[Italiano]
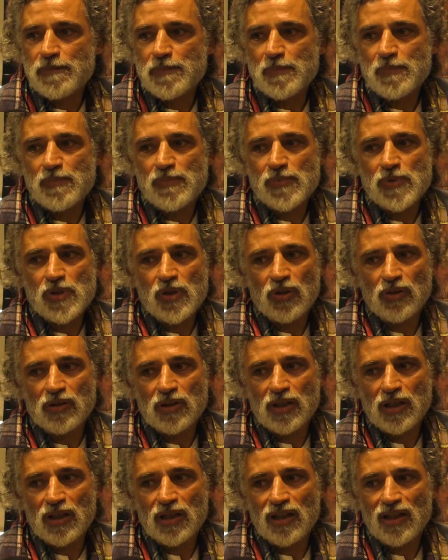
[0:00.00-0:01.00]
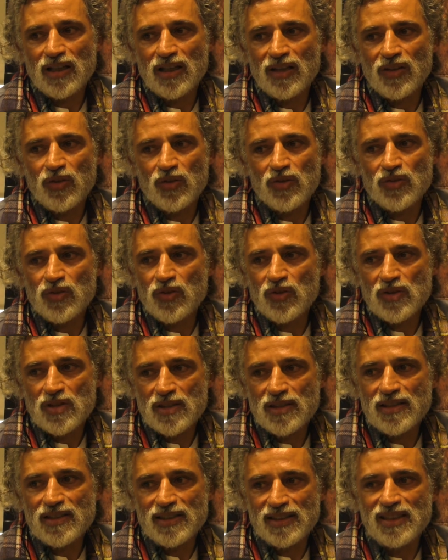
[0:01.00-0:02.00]
mh, non, non, non,
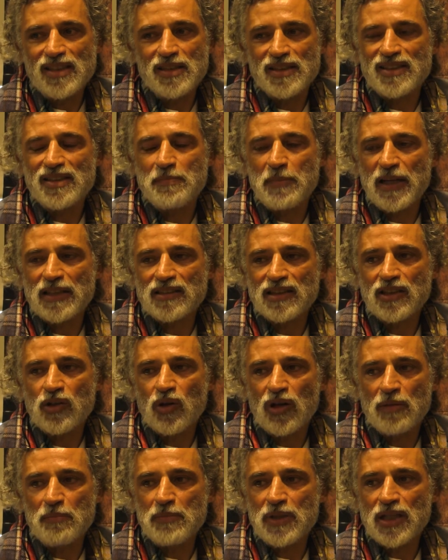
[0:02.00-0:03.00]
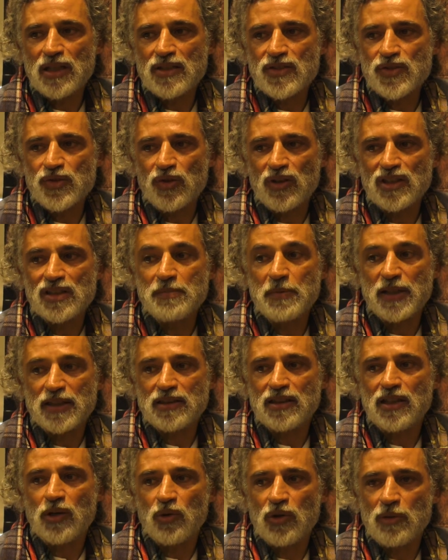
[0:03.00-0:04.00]
si, si, parte da un'ammirazione, si
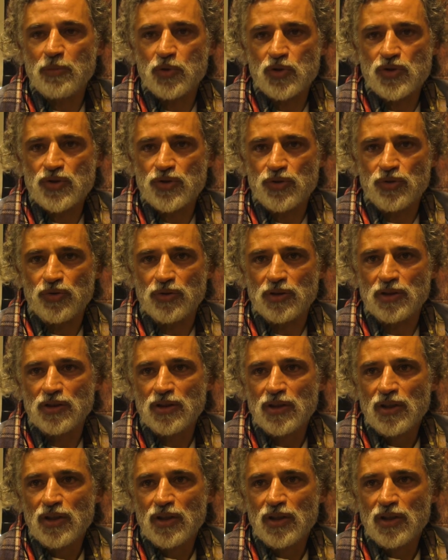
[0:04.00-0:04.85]
parte da un'emozione.